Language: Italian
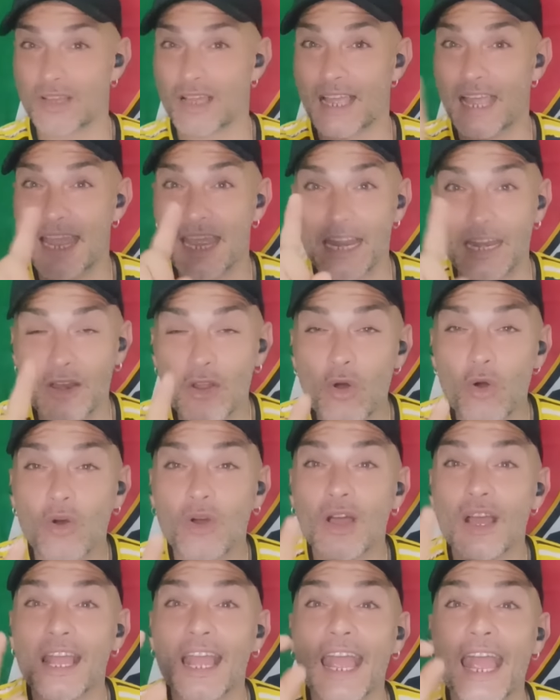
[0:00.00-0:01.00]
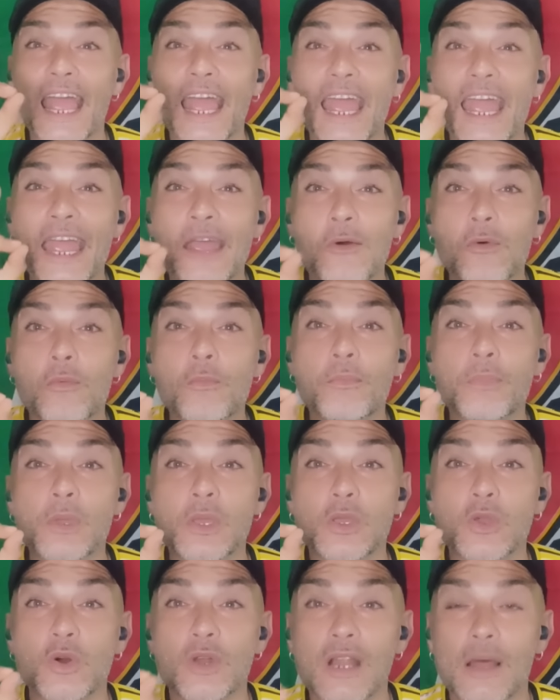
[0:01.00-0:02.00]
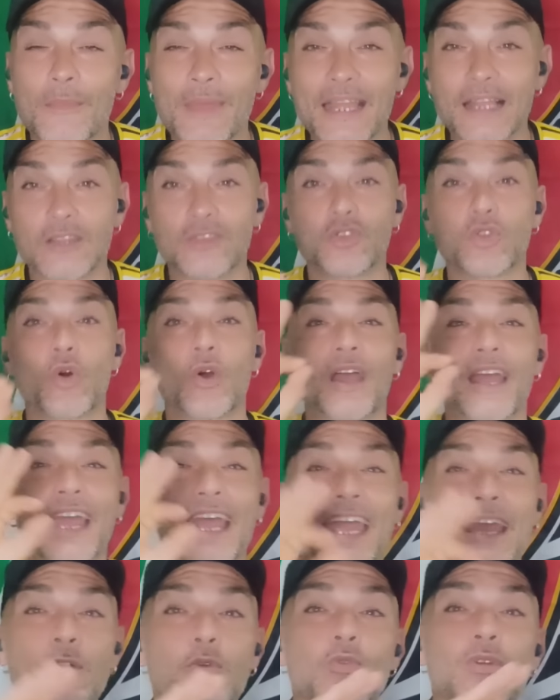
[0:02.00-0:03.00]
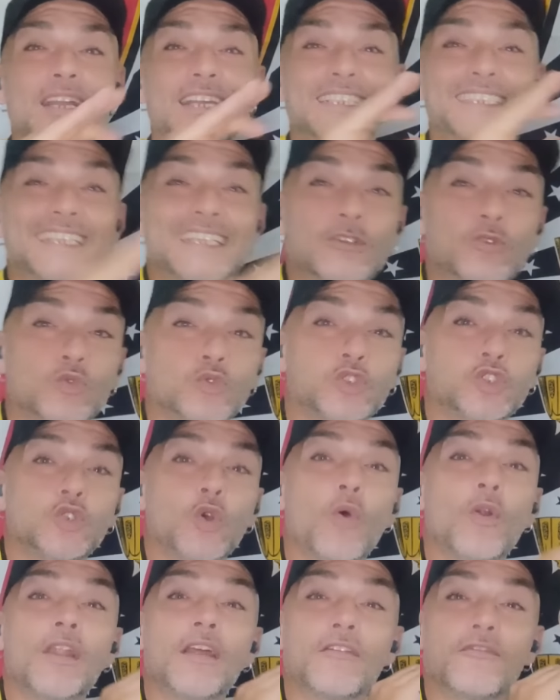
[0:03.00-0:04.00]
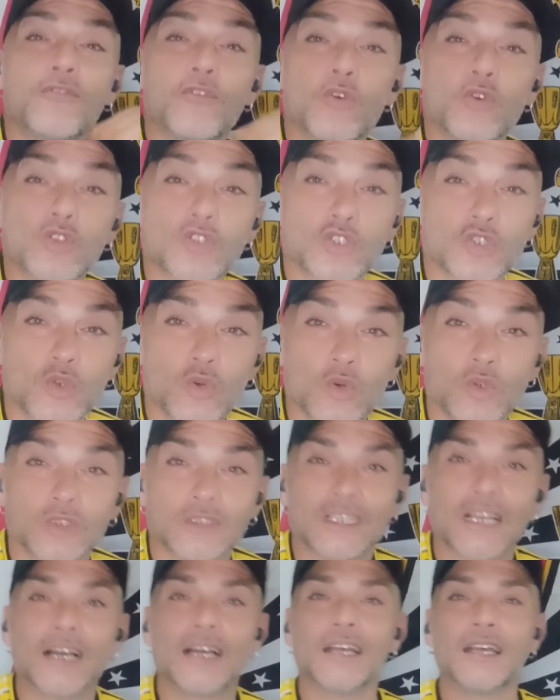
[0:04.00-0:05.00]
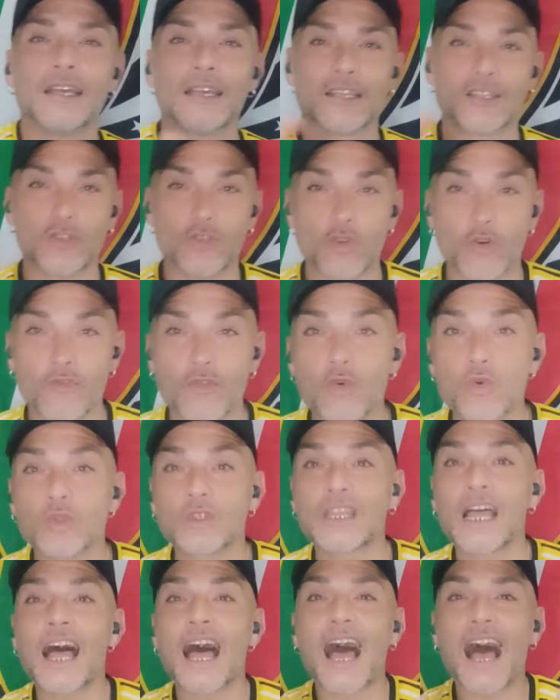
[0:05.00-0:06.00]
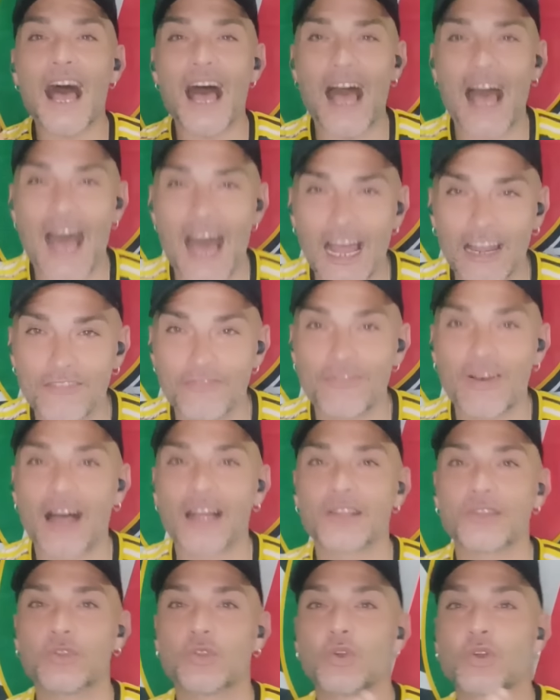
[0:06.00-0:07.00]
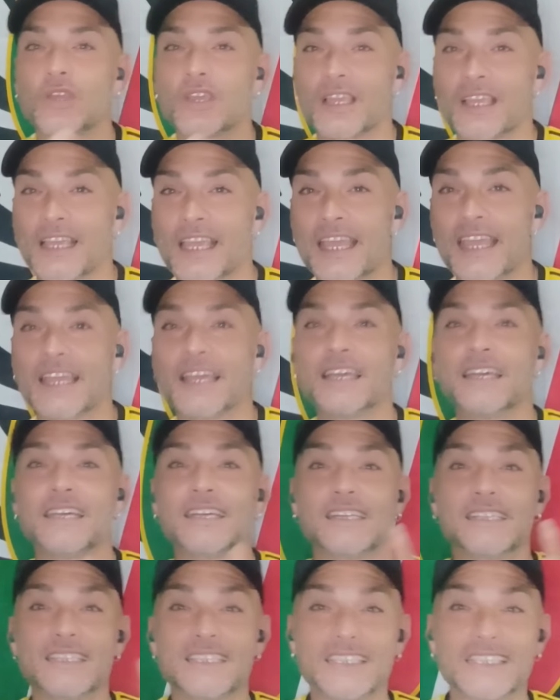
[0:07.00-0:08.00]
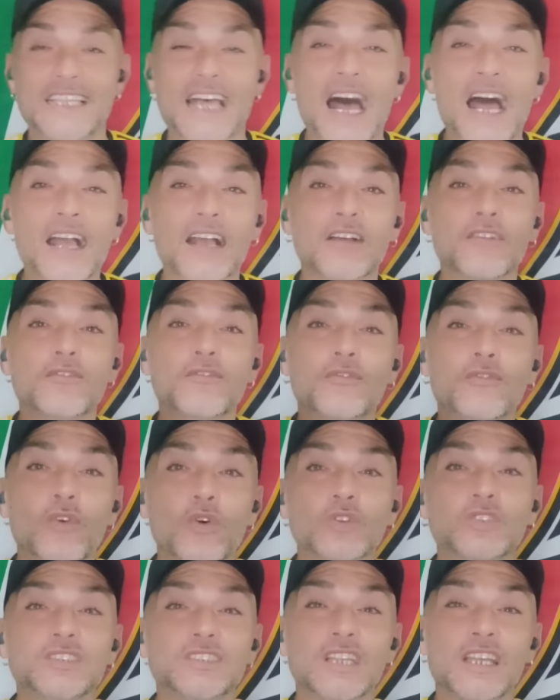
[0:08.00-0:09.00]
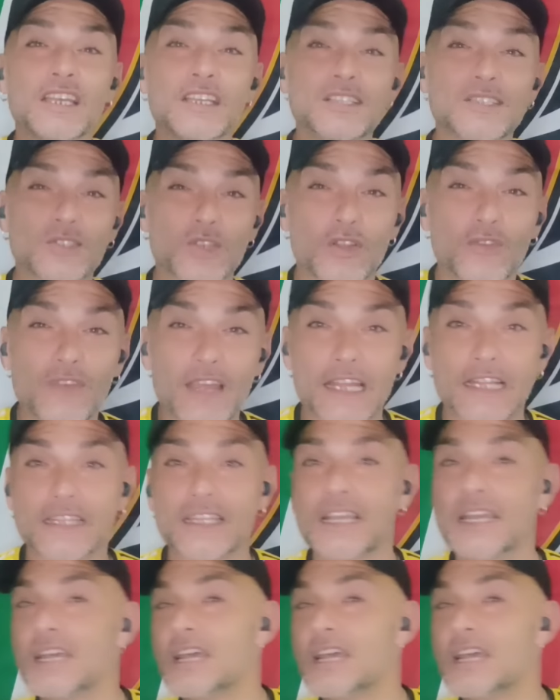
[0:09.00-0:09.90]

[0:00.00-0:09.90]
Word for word: e no, è un pignoramento, è un'esecuzione forzosa dovuta al fatto che Zan fosse insolvente.